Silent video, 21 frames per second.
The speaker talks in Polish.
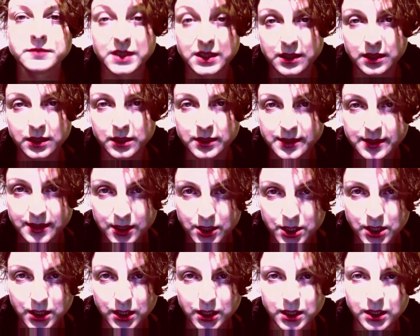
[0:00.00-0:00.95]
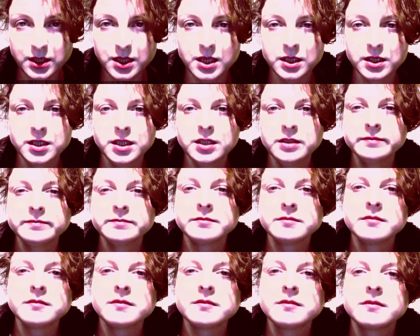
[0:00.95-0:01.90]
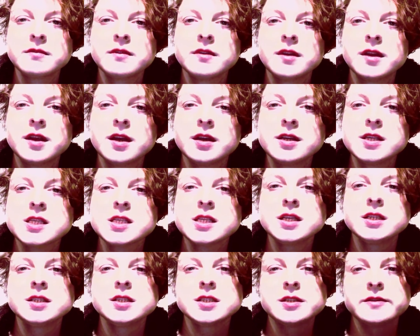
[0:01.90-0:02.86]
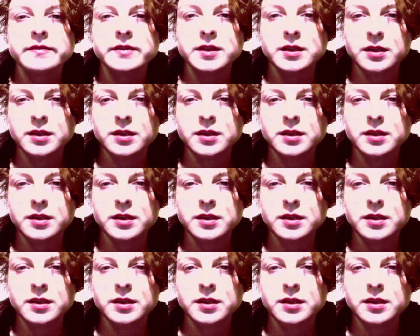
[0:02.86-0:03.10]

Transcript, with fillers: tak jak i znaczniki Dagi, znajdziesz w